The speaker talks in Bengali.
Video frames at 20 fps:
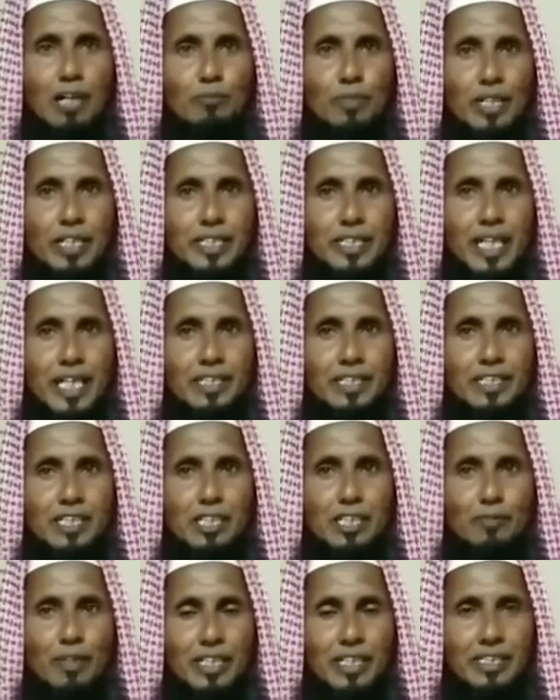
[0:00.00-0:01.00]
আমরা
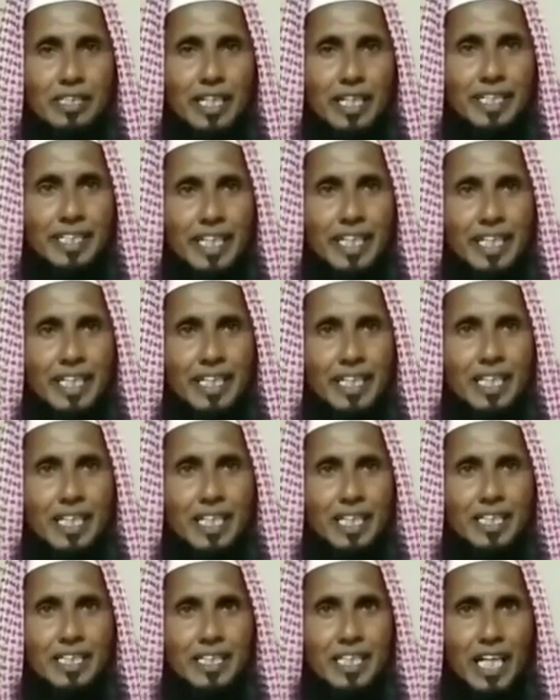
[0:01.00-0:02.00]
শান্তির বার্তা নিয়ে
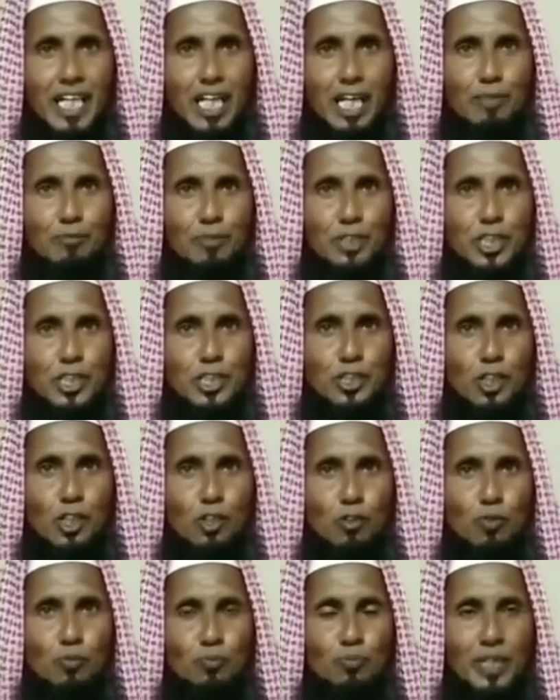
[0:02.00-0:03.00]
সারা বিশ্বর
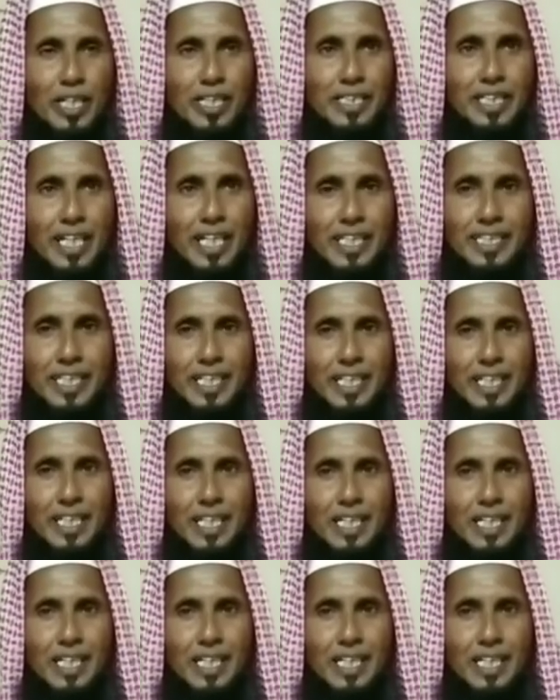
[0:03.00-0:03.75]
উম্মার সাথে